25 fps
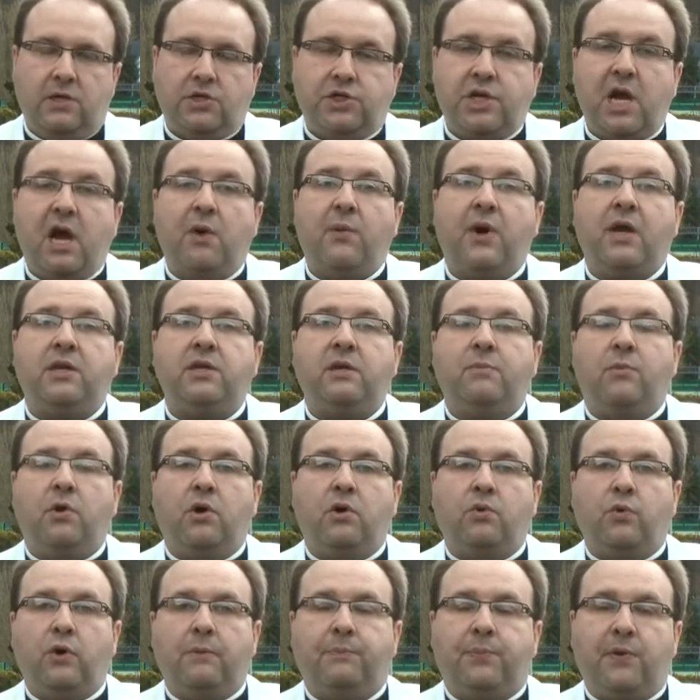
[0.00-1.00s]
Ciała nie
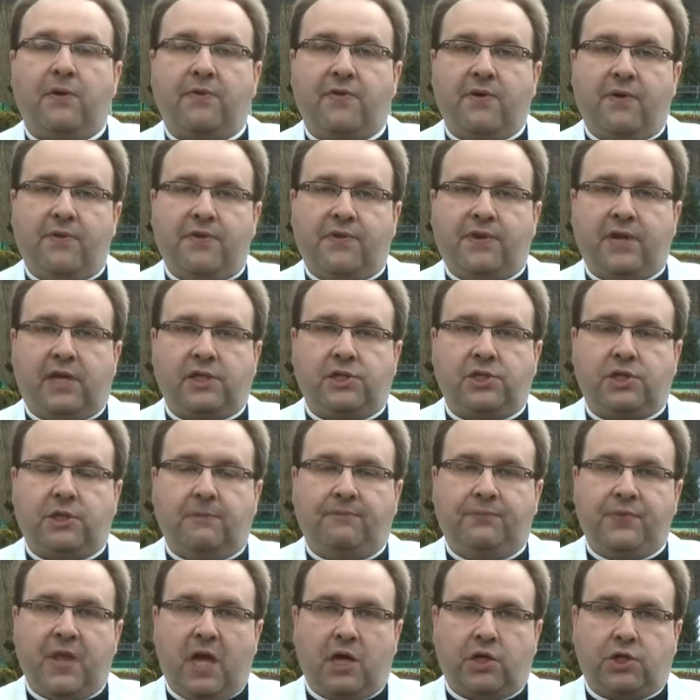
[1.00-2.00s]
mogły pozostać
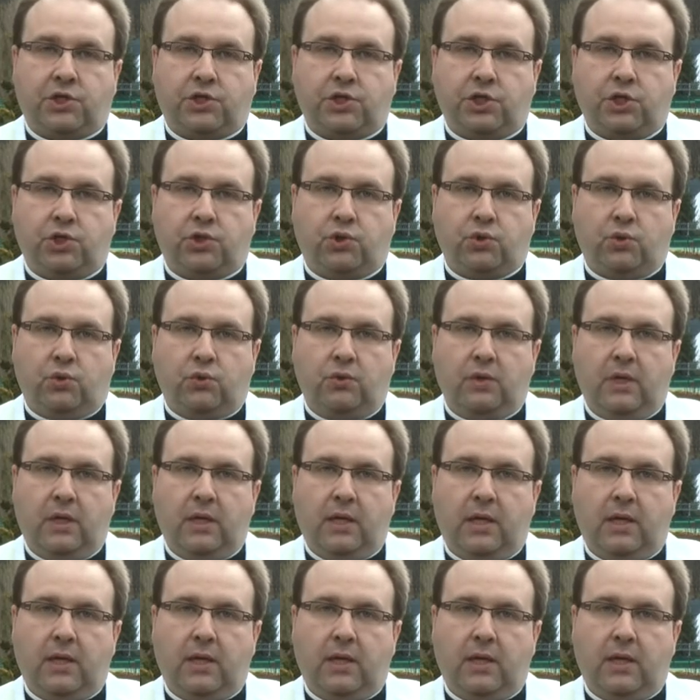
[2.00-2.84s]
na krzyżu